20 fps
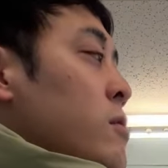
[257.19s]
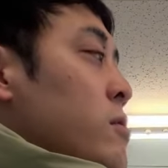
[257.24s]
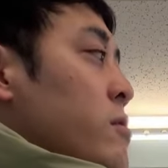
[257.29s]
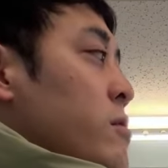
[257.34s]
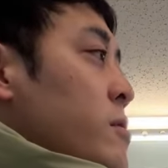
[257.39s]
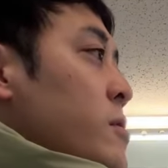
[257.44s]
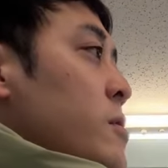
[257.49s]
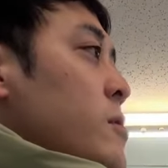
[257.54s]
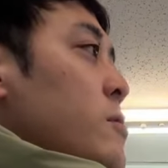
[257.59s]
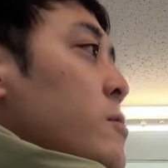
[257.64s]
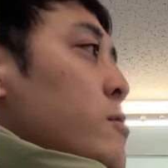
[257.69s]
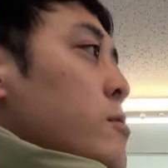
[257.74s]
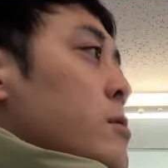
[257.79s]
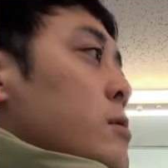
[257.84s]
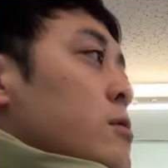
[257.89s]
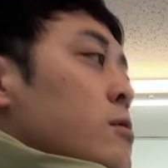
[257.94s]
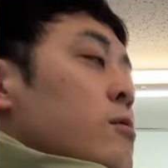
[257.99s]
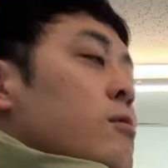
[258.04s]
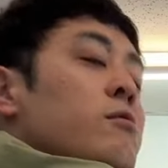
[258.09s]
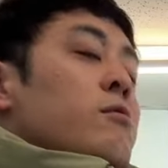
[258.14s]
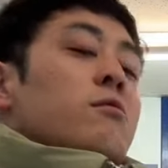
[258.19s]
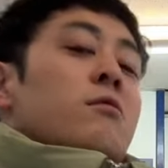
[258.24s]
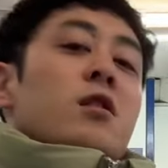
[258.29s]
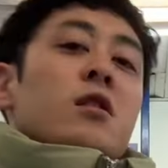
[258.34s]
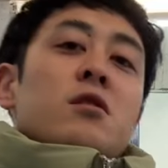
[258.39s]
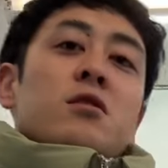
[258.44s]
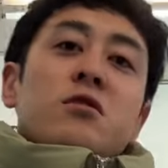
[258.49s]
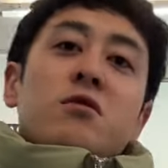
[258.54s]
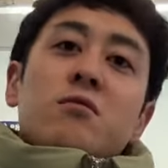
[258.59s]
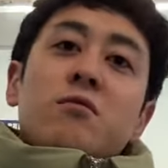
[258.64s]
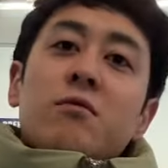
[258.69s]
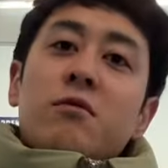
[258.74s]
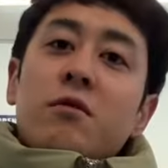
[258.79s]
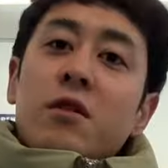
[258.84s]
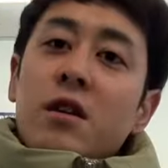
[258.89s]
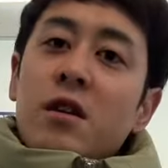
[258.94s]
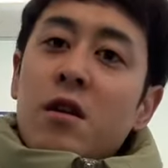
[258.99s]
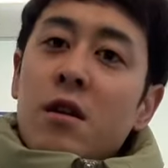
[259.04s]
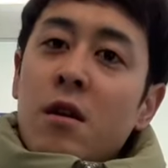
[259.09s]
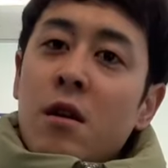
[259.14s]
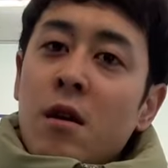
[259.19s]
水曜どうでしょうのね